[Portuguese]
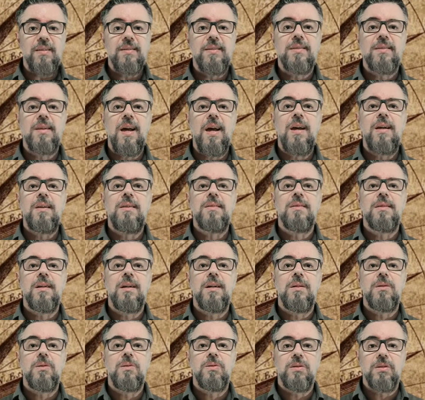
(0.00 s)
seis
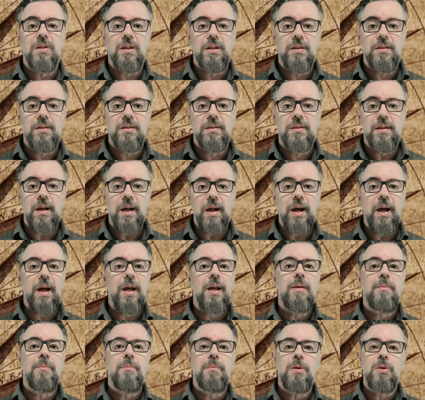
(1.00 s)
anos antes,
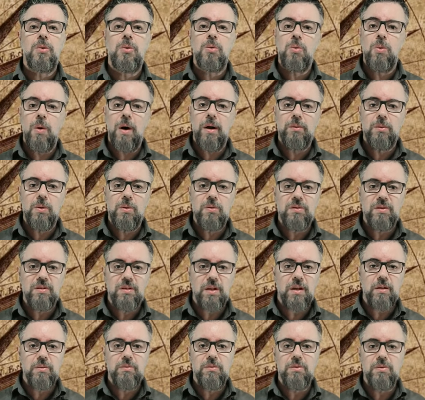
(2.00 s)
em
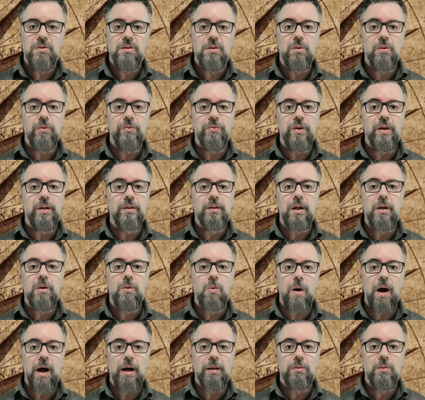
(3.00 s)

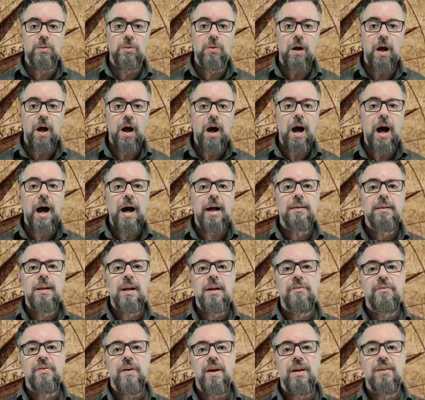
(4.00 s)
1494,
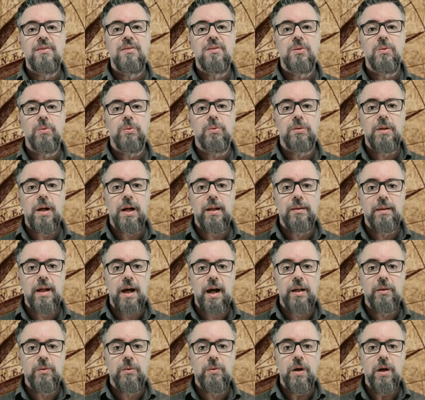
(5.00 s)
através de um
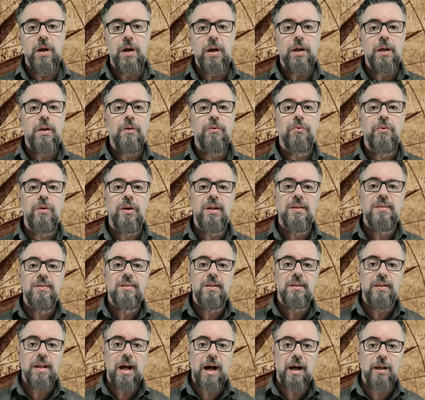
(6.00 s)
tratado que foi
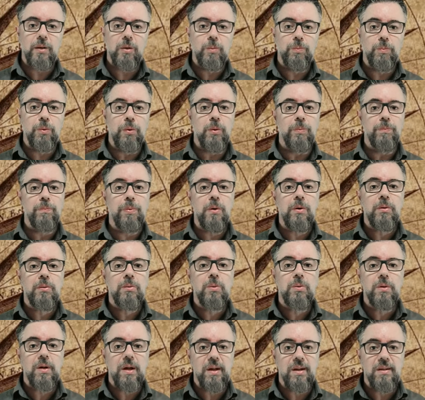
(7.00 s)
assinado por
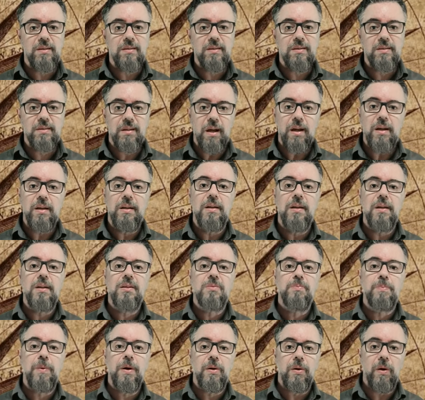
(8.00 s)
portugueses e
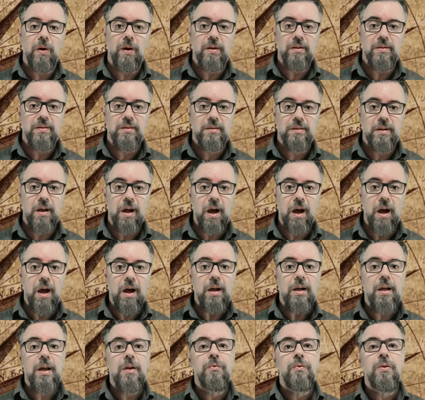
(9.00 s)
espanhóis,
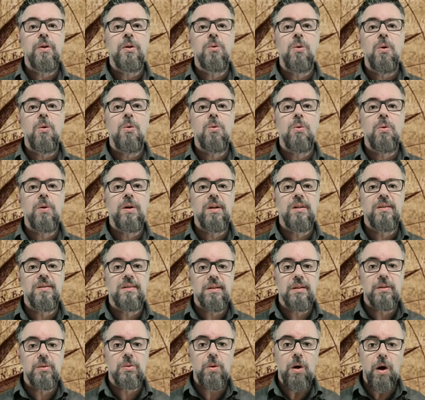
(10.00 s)
que ficou
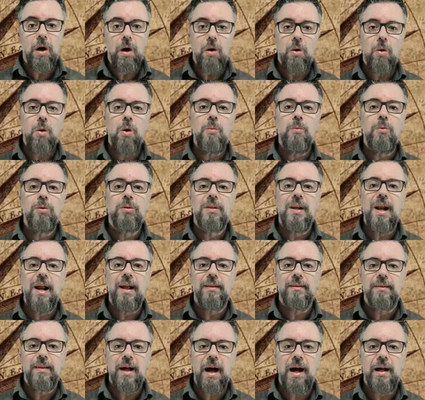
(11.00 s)
conhecido como
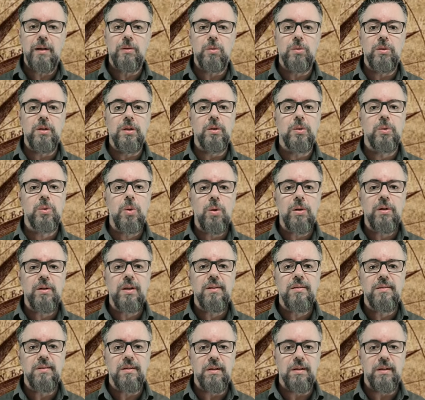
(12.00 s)
Tratado de
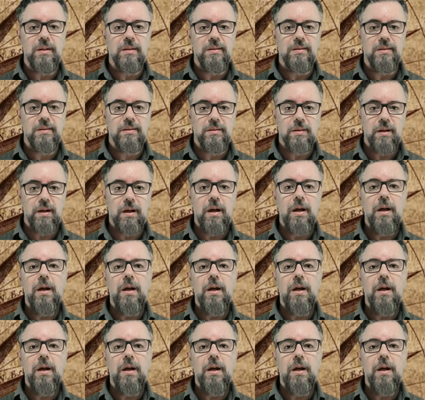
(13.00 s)
Tordesilhas.